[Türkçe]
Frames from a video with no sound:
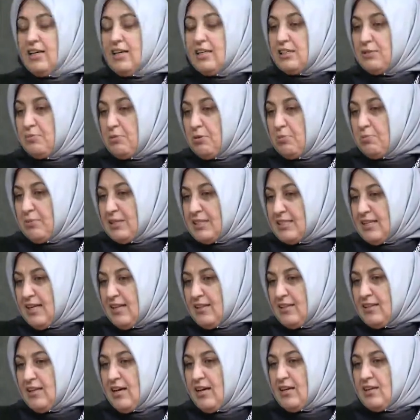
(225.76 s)
Şimdi
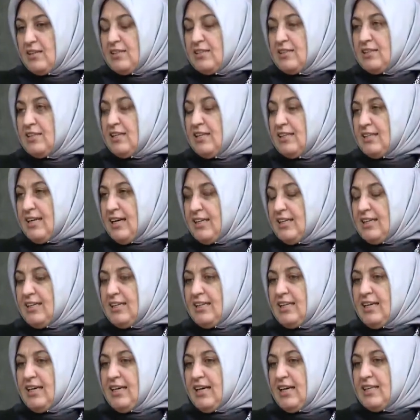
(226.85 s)
masallar
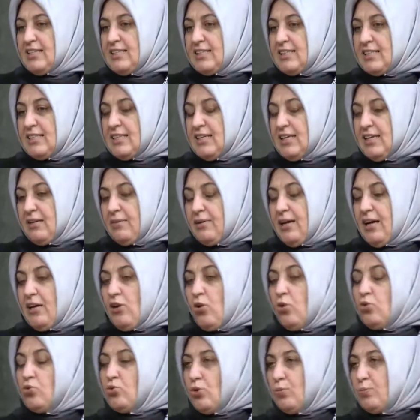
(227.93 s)
genellikle eski yani
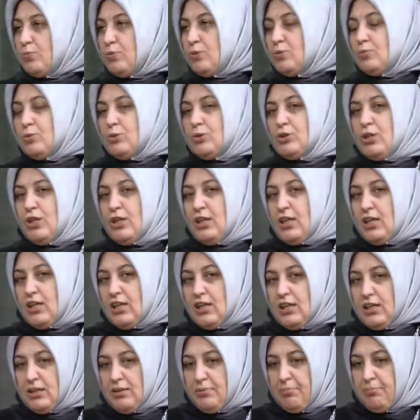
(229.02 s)
o toplumun
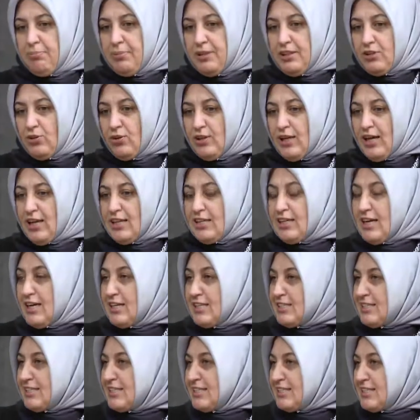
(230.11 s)
e, bir olay
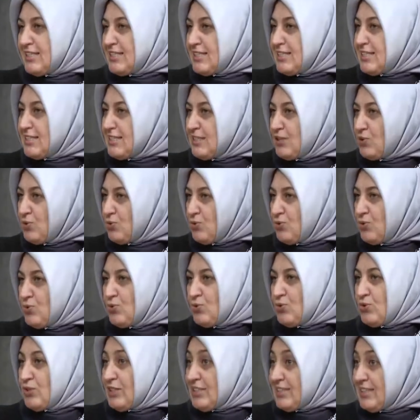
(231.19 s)
karşısında nasıl
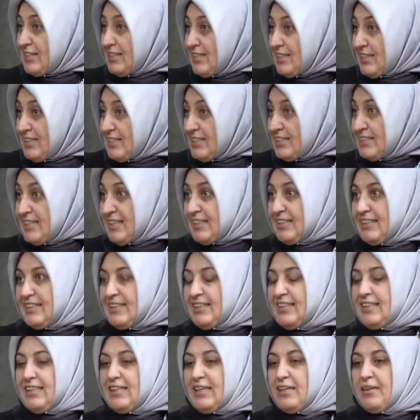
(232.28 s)
duyduğu, nasıl
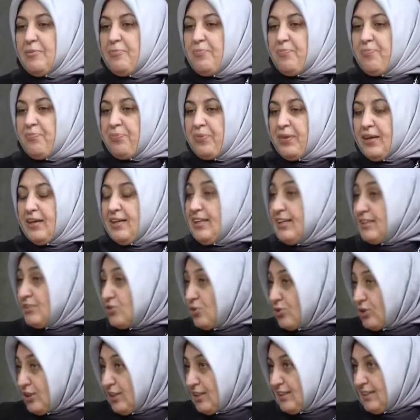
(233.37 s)
hissettiği ile
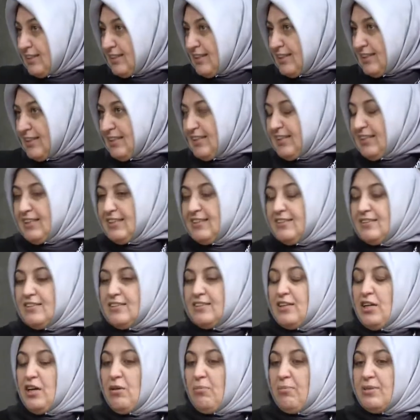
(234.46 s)
çok yakından ilgilidir.
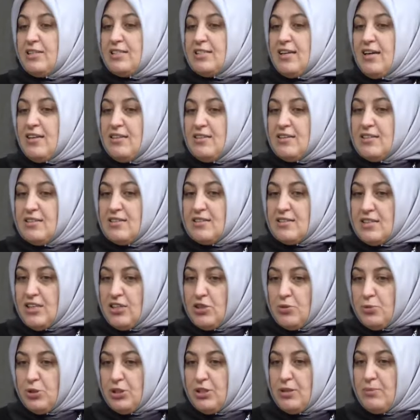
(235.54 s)
Masalların
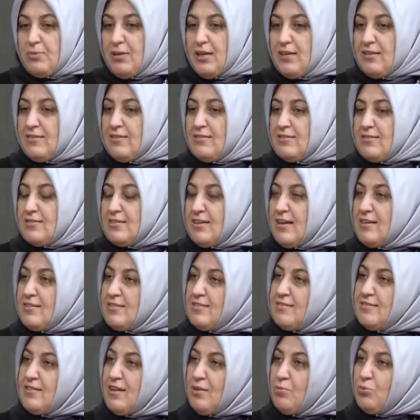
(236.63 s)
geçmişine baktığınızda
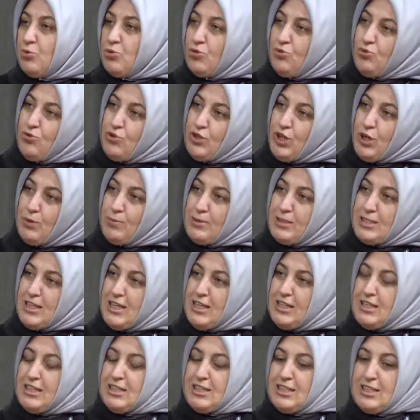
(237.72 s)
aslında bütün dünya
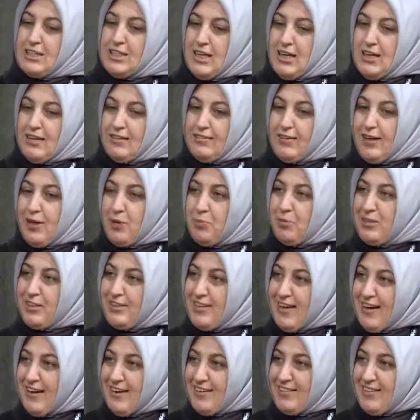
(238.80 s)
masallarının tek bir
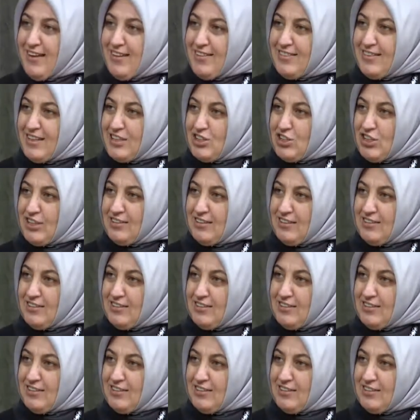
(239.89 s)
yerden neşet